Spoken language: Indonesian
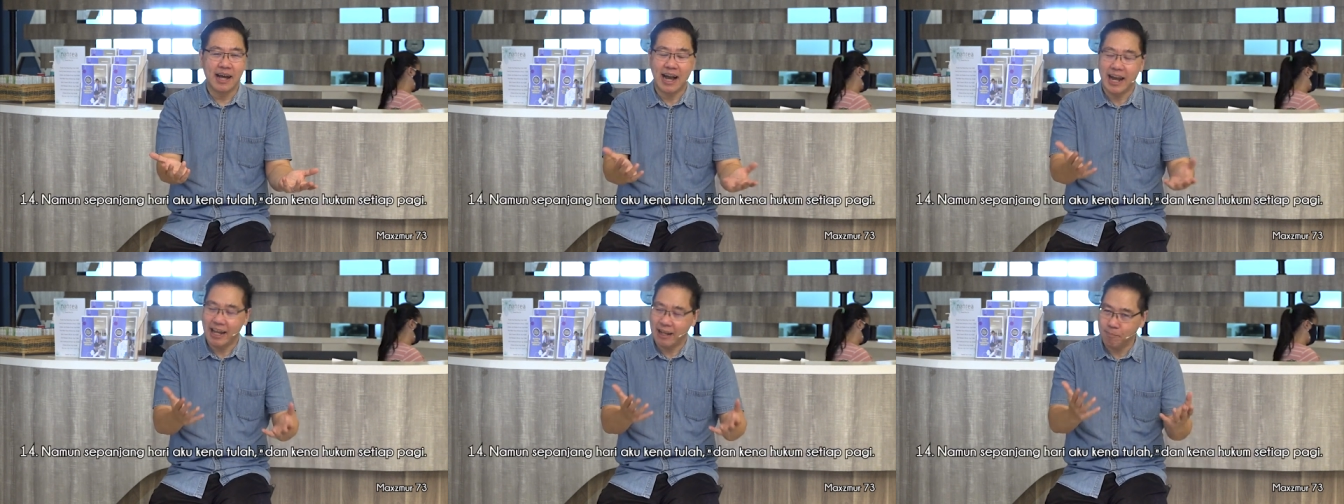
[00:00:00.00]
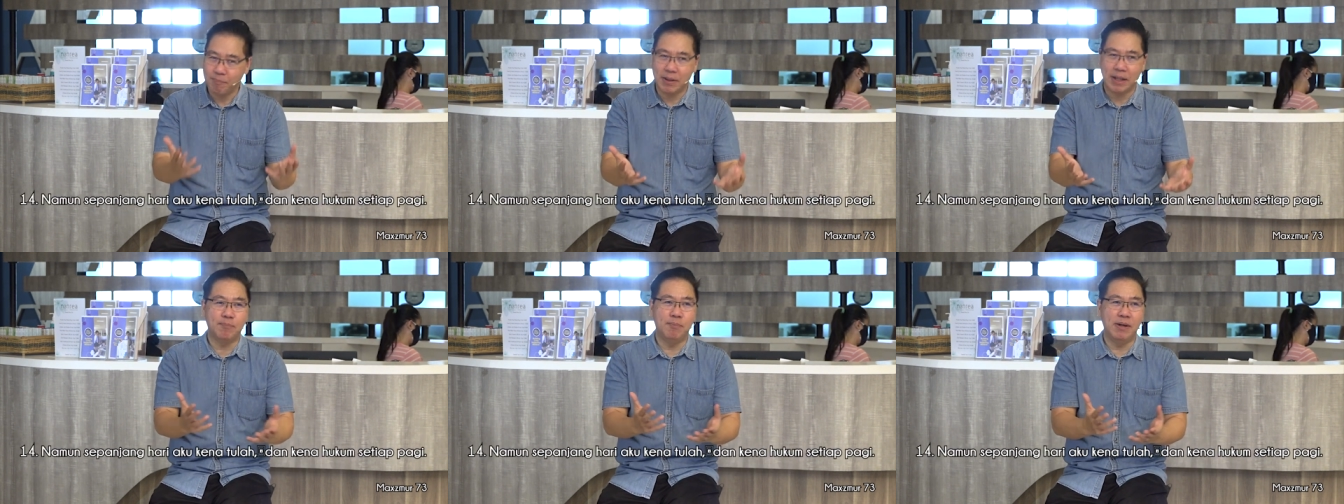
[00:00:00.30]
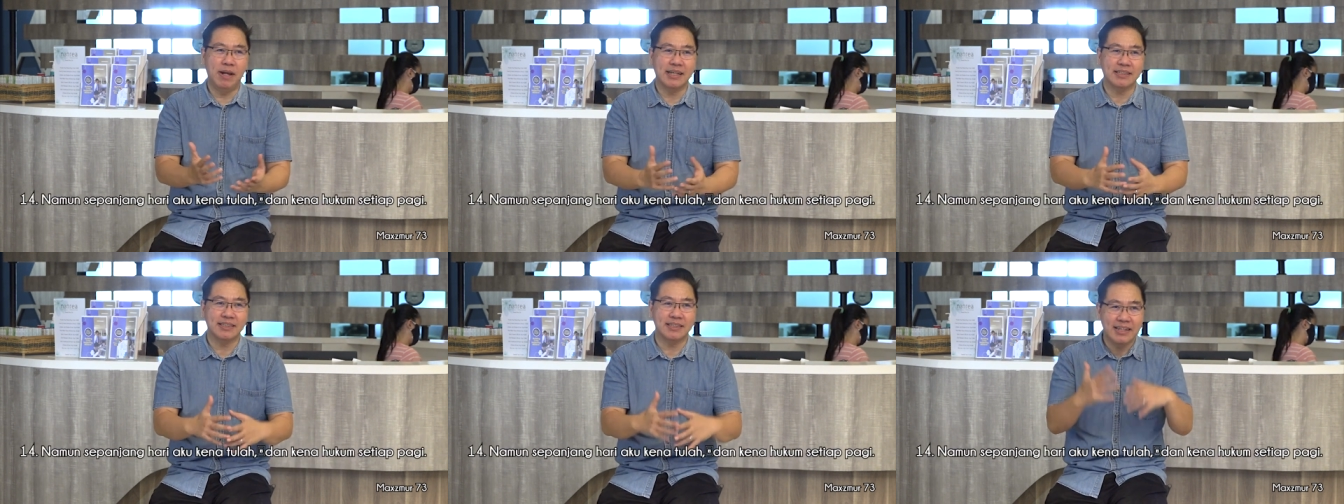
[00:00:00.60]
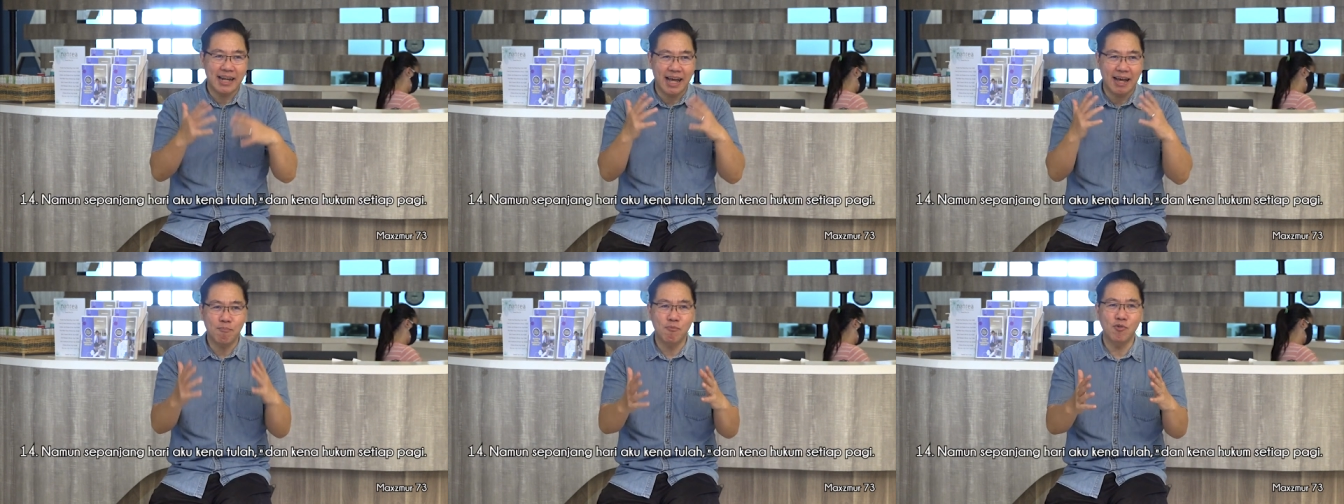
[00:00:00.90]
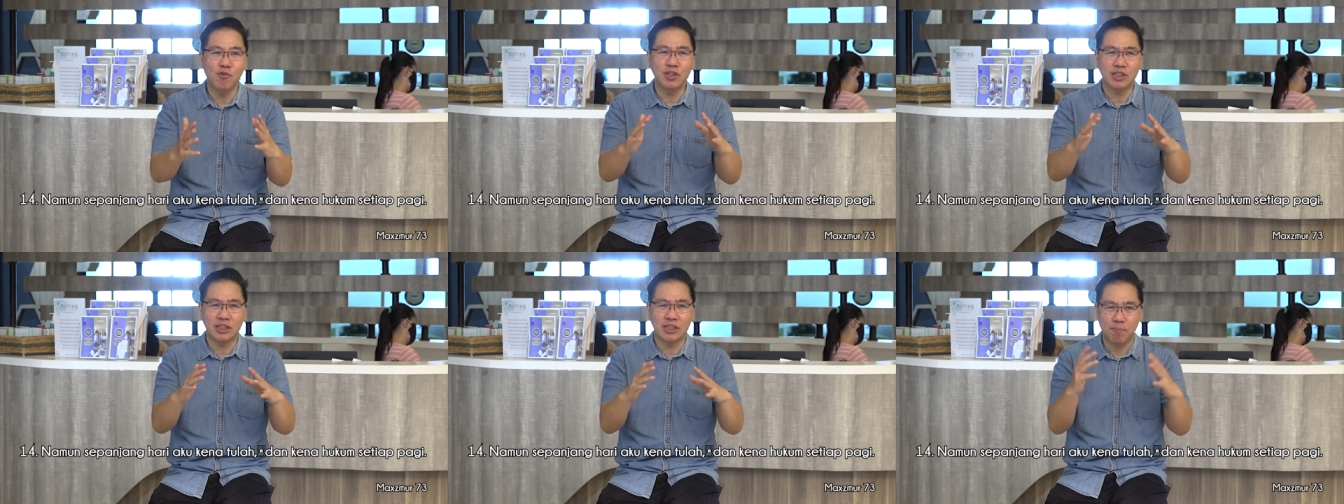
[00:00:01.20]
Ayat 14,
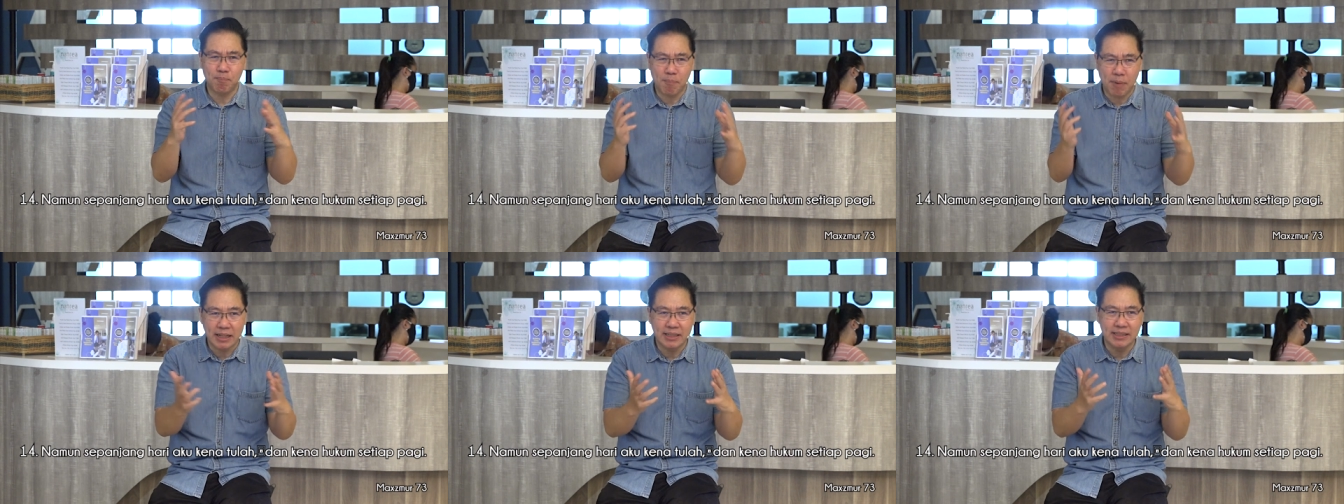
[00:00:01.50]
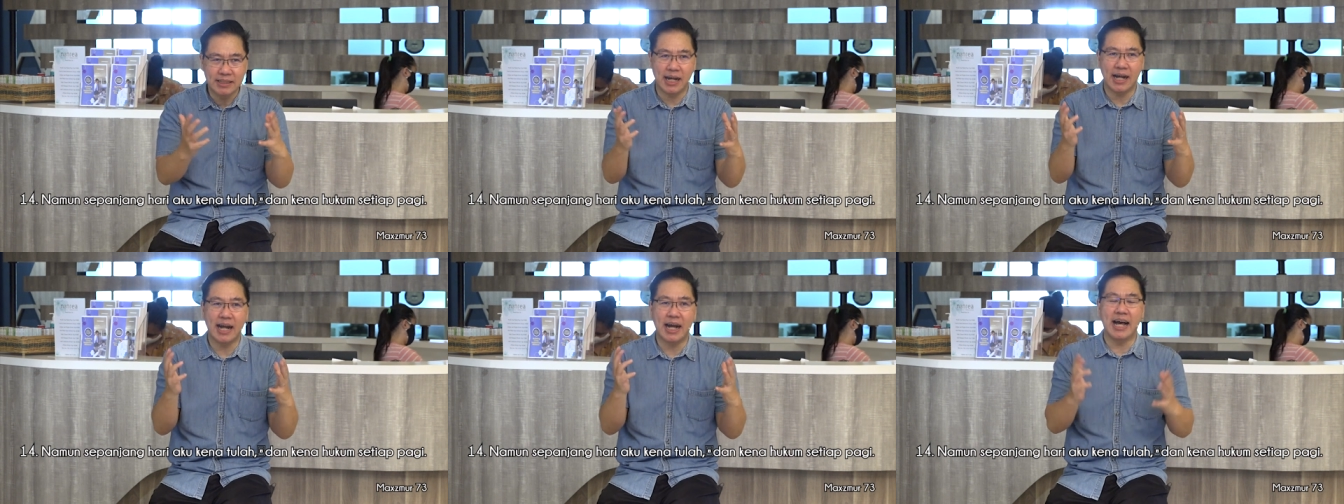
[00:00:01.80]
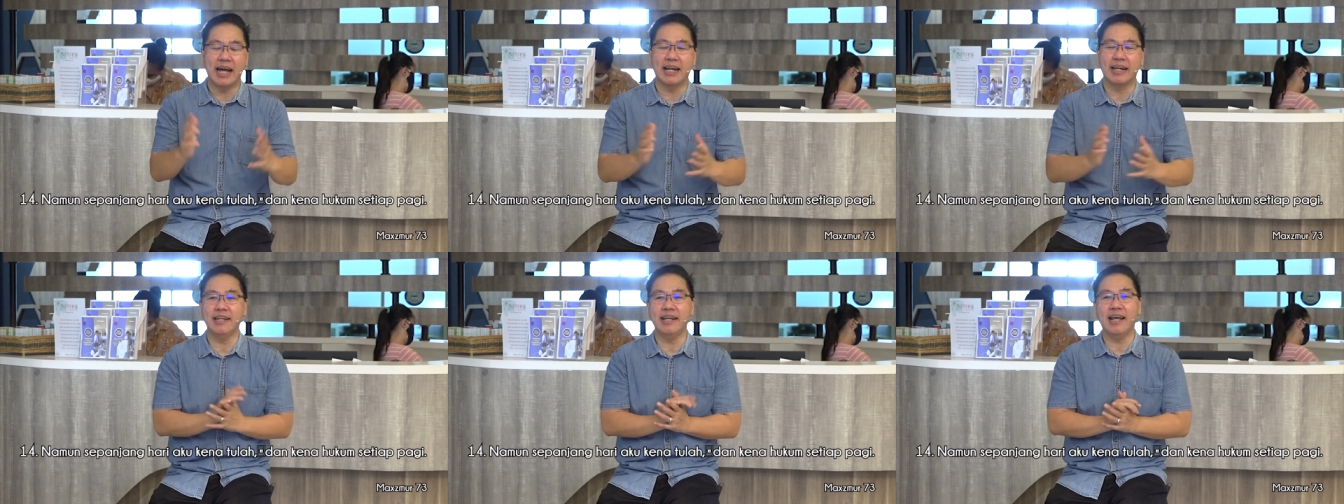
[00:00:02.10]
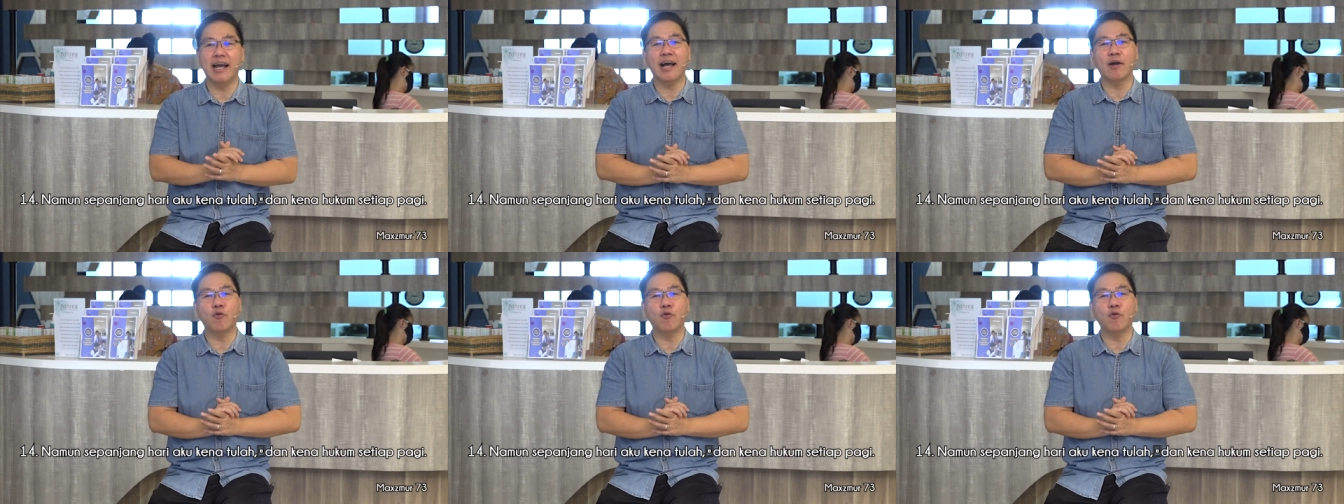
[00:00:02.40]
namun sepanjang hari